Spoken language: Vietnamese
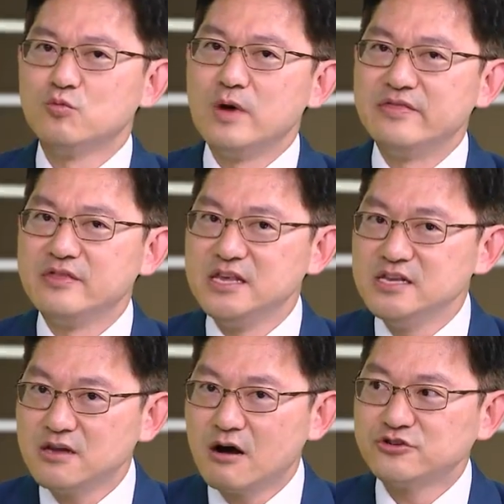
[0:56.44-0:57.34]
và tắc
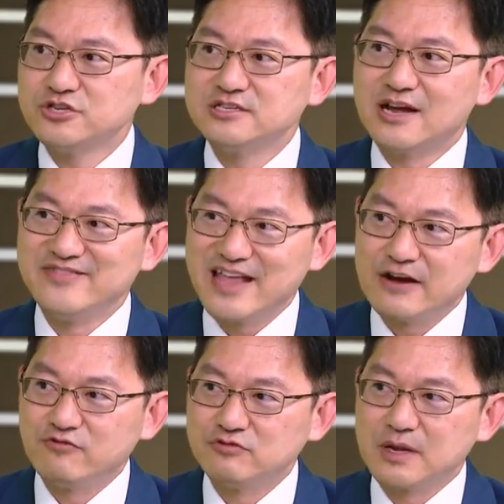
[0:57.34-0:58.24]
nghẽn do
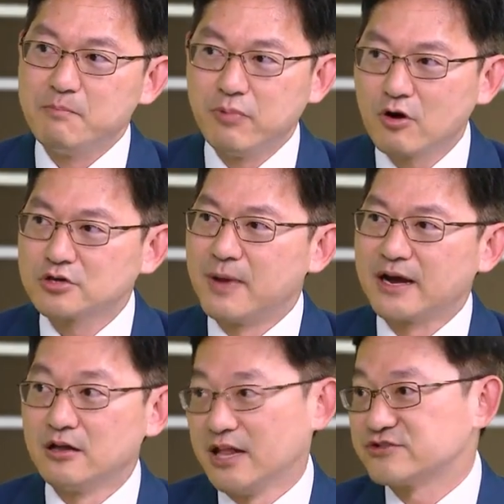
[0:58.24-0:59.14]
cholesterol,
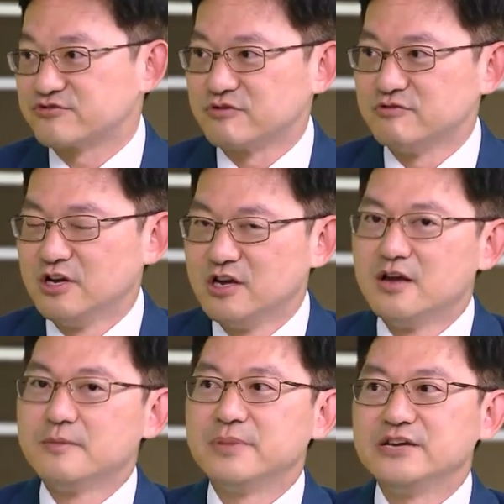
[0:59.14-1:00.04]
bệnh nhân có nguy
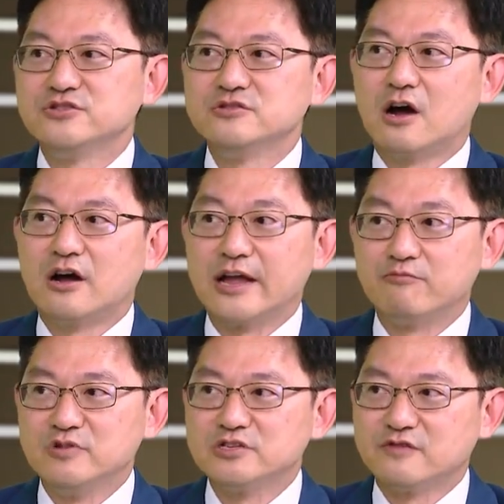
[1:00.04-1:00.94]
cơ bị đau thắt
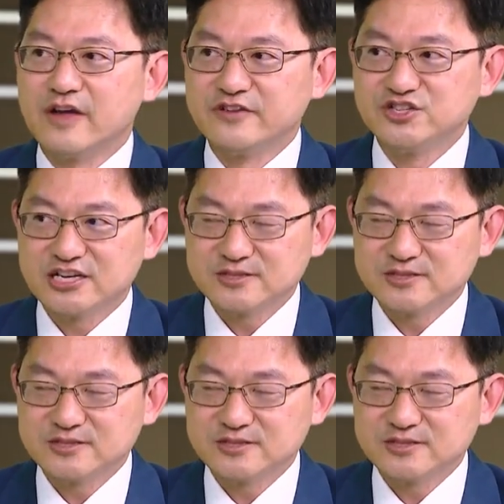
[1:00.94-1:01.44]
ngực và